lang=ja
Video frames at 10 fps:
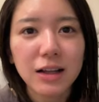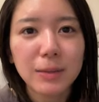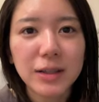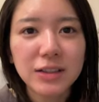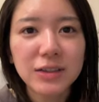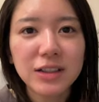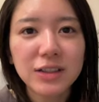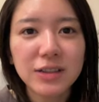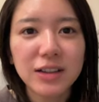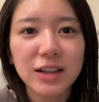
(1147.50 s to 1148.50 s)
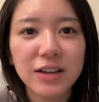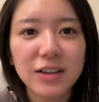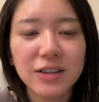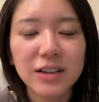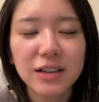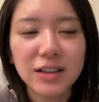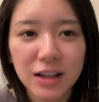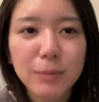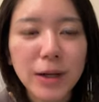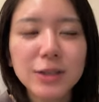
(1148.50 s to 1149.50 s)
場所によって変わるよねって
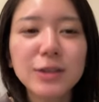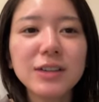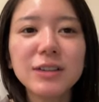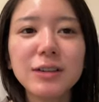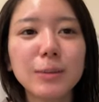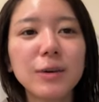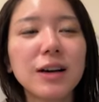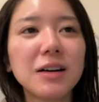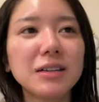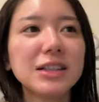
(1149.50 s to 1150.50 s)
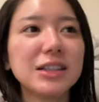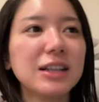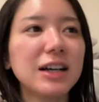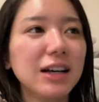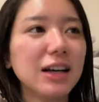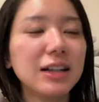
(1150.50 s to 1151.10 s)
ね。場所によっても変わるしさ、